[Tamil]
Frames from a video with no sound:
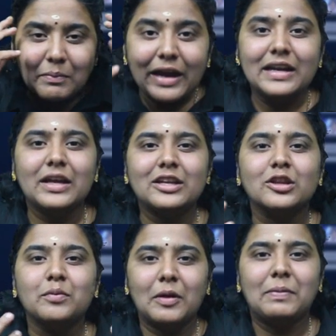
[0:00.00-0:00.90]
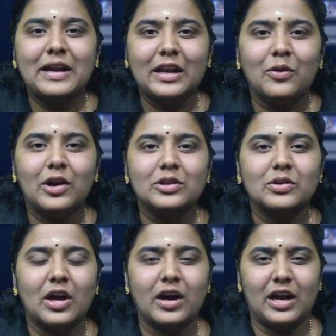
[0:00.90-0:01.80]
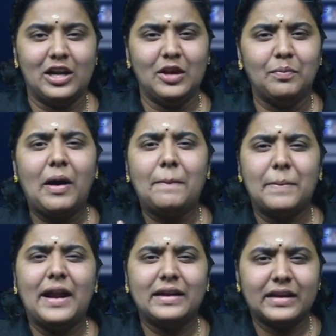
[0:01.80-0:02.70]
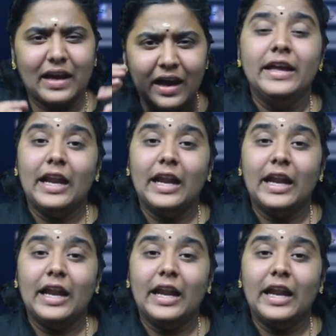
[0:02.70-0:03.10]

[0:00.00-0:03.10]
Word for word: மைண்டை எடுத்துகிட்டு போய் பேட்டையில் உட்காந்தோன்னா கண்டிப்பாக பேட்டை